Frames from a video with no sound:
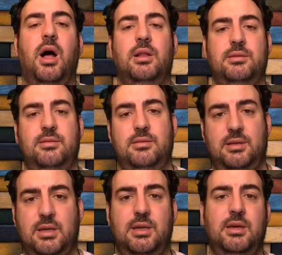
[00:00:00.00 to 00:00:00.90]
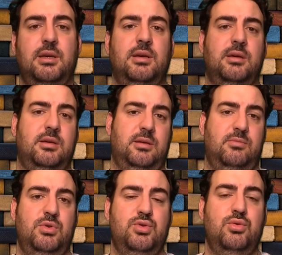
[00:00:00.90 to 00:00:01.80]
Alttaki
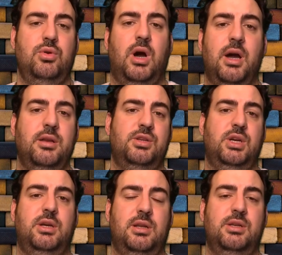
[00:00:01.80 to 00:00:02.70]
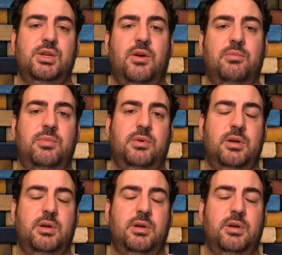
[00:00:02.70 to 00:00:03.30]
bir sürü aynı şekilde cevap,